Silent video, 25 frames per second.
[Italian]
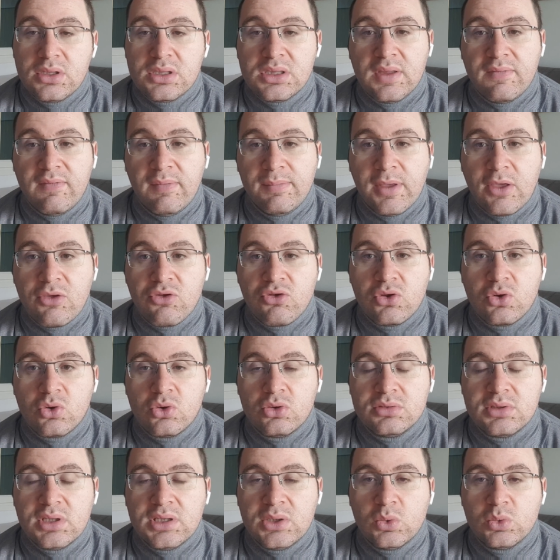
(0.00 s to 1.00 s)
se vi piacciono i
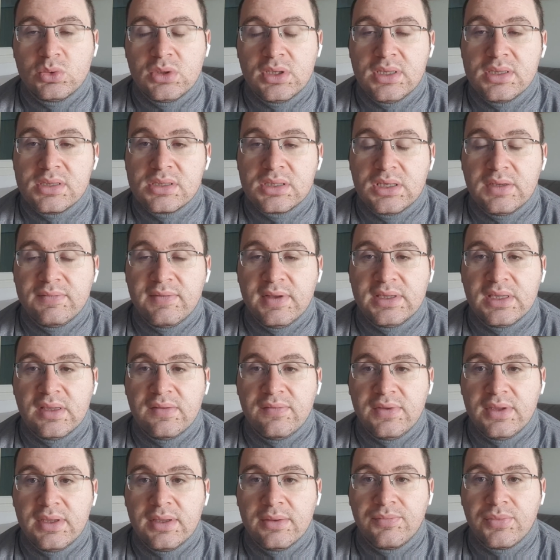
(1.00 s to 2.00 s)
contenuti
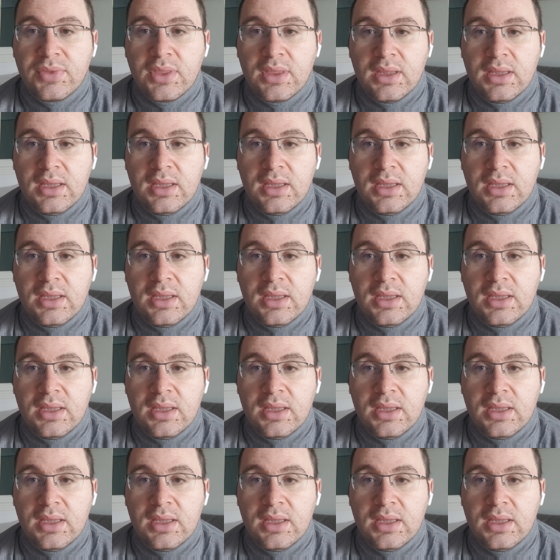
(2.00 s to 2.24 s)
iscrivetevi eh,